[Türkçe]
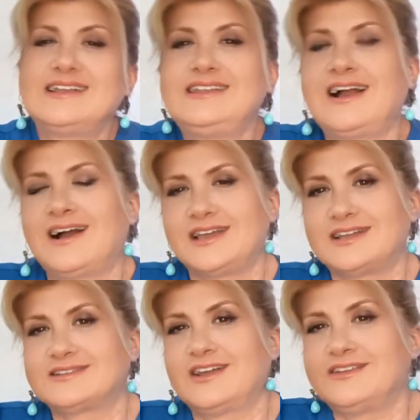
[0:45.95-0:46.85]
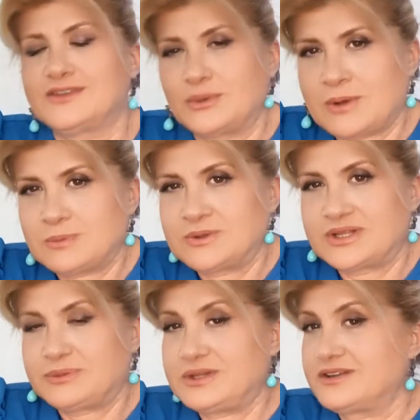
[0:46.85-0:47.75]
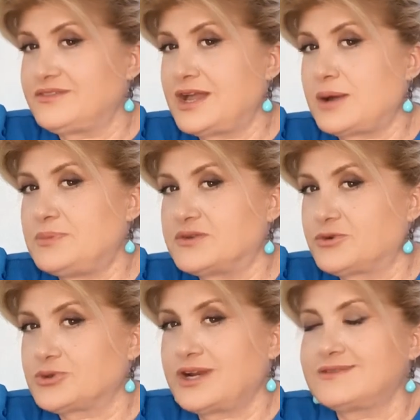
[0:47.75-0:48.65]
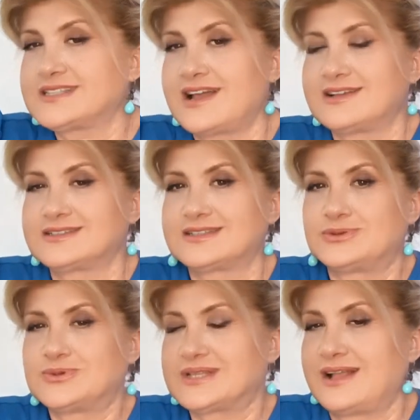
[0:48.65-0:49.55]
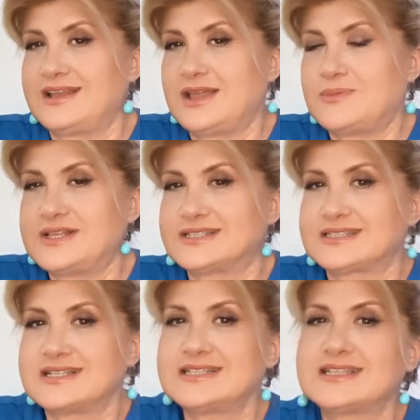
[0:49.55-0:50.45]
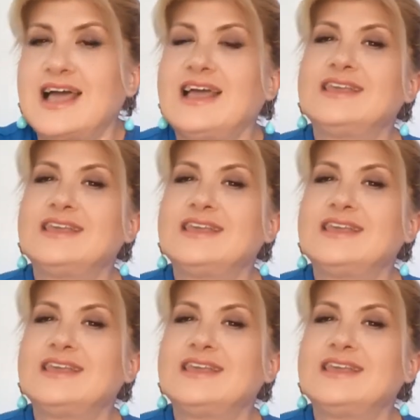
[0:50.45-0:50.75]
nihayet de tamamlanabilir veya bir fotoğraf sergisi düzenleyebilirsiniz.